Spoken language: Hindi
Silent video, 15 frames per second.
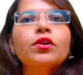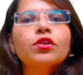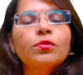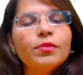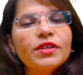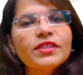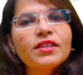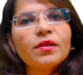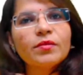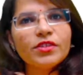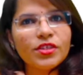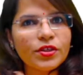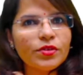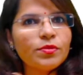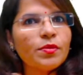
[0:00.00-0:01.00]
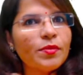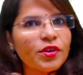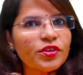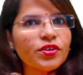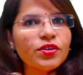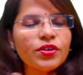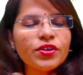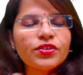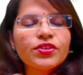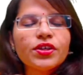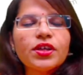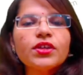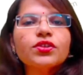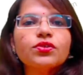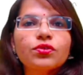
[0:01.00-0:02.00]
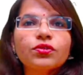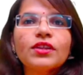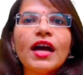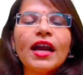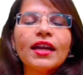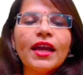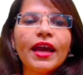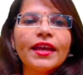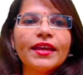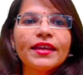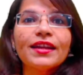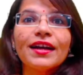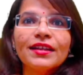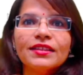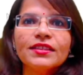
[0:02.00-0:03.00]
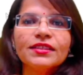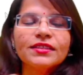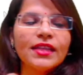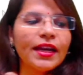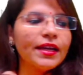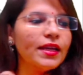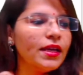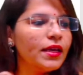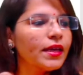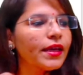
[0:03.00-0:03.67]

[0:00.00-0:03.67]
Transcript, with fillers: तो प्लीज़ कमेंट सेक्शन में मेंशन कीजिएगा सो दैट आई कैन अंडरस्टैंड